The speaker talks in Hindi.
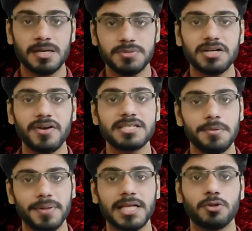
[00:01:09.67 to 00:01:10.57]
सब्जेक्ट वाइज
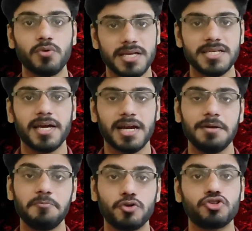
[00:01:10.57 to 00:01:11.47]
अभी बताता हूँ कैसे
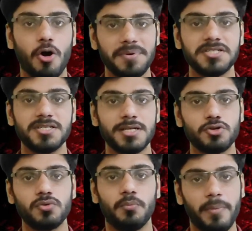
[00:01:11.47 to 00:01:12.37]
करना है कुछ कॉमन चीजें
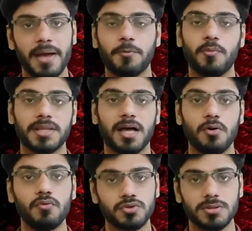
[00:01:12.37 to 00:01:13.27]
जो मैं आपको बता
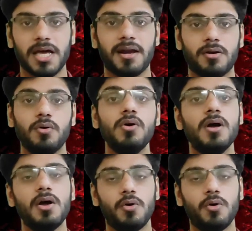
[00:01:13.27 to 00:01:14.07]
रहा हूँ ध्यान रखो